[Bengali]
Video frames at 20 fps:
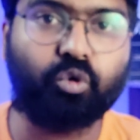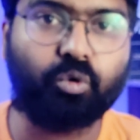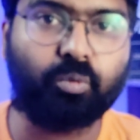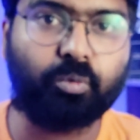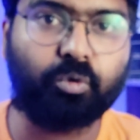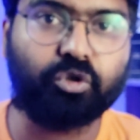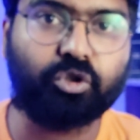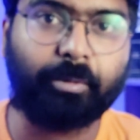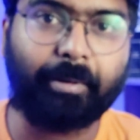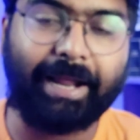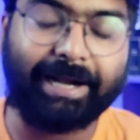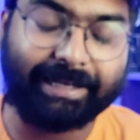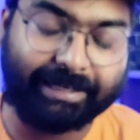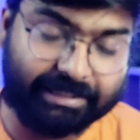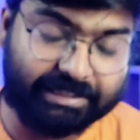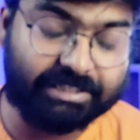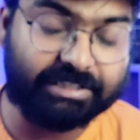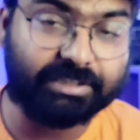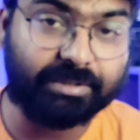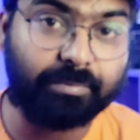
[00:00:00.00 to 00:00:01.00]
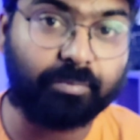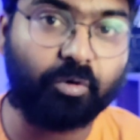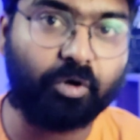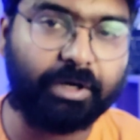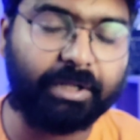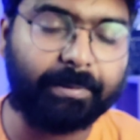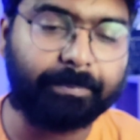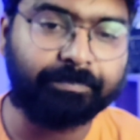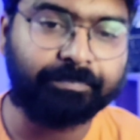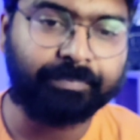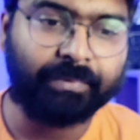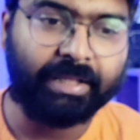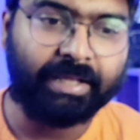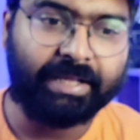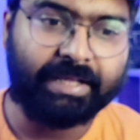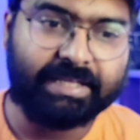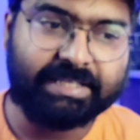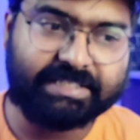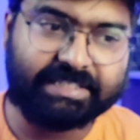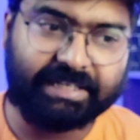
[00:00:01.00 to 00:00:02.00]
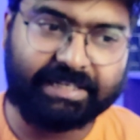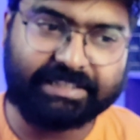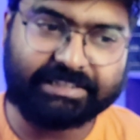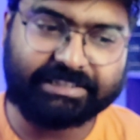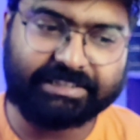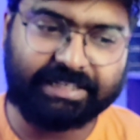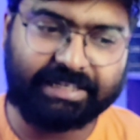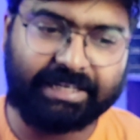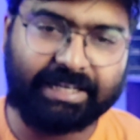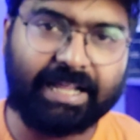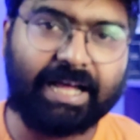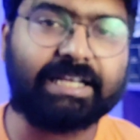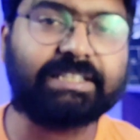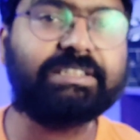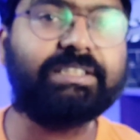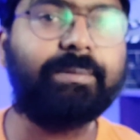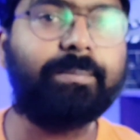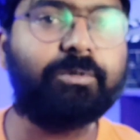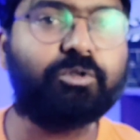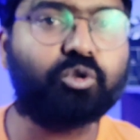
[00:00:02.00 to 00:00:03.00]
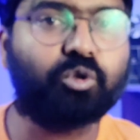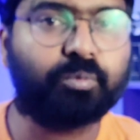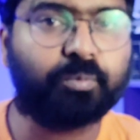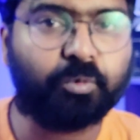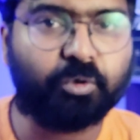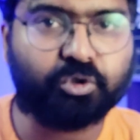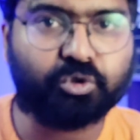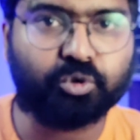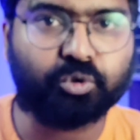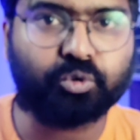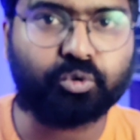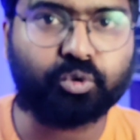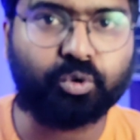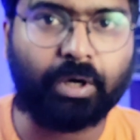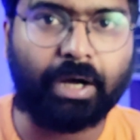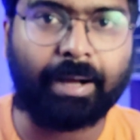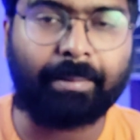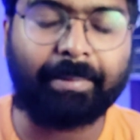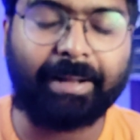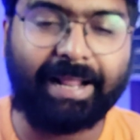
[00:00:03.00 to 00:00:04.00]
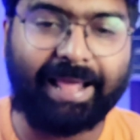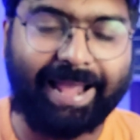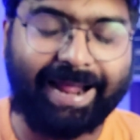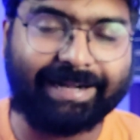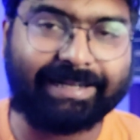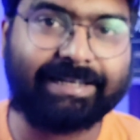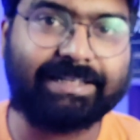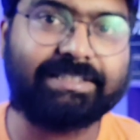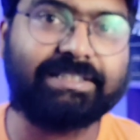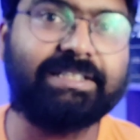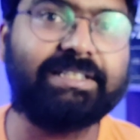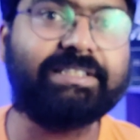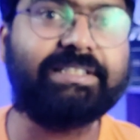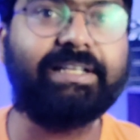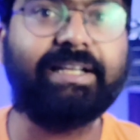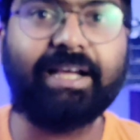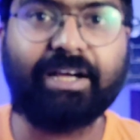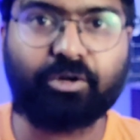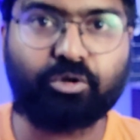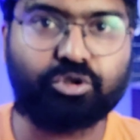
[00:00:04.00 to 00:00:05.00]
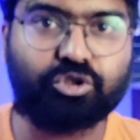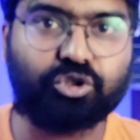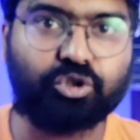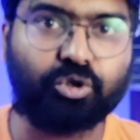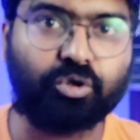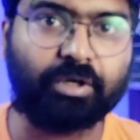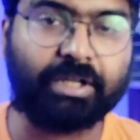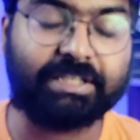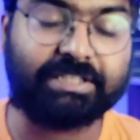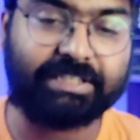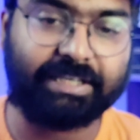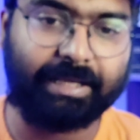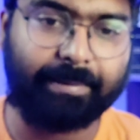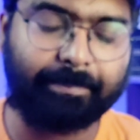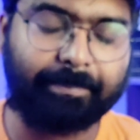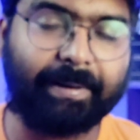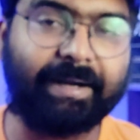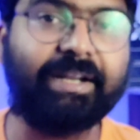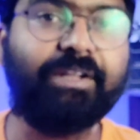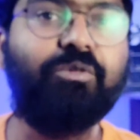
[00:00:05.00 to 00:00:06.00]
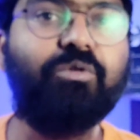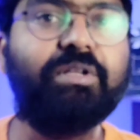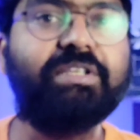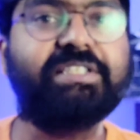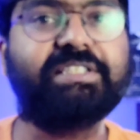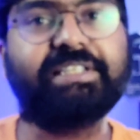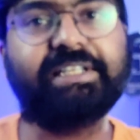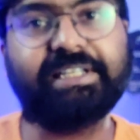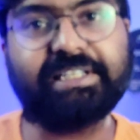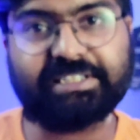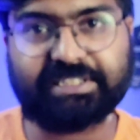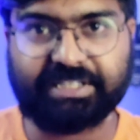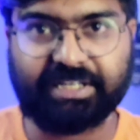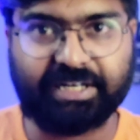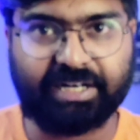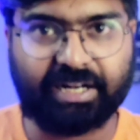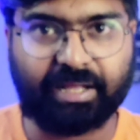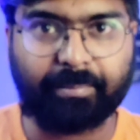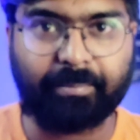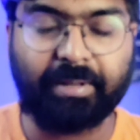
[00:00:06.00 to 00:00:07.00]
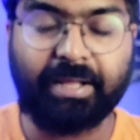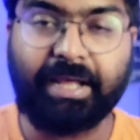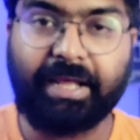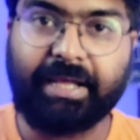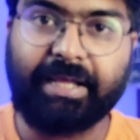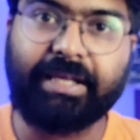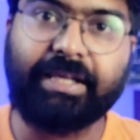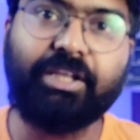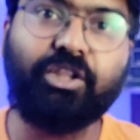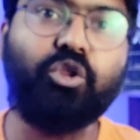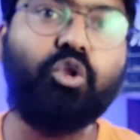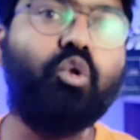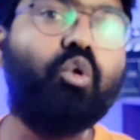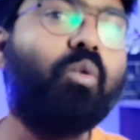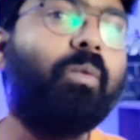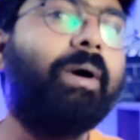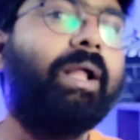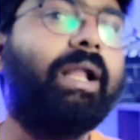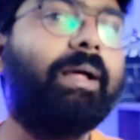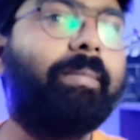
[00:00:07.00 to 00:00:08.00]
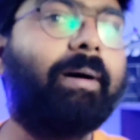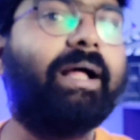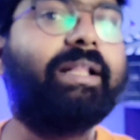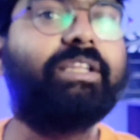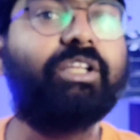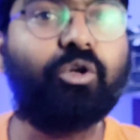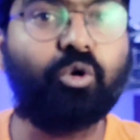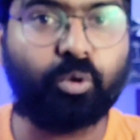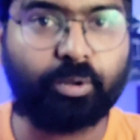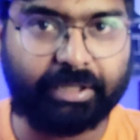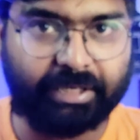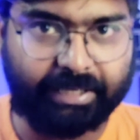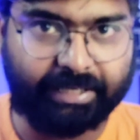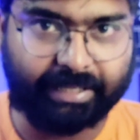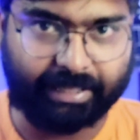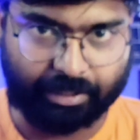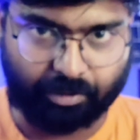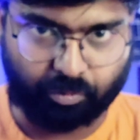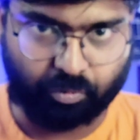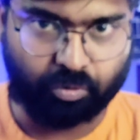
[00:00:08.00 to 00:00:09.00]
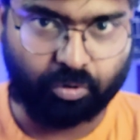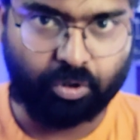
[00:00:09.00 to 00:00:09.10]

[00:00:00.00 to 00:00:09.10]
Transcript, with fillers: করবো তবে একটা জিনিস আমি বলি সিরিজটার লাস্ট এপিসোড পর্যন্ত আমার একটা জিনিস ক্লিয়ার হচ্ছিল না যে এই পার্টিকুলার সিরিজটার নাম ইন্দুবালা ভাতের হোটেল কেন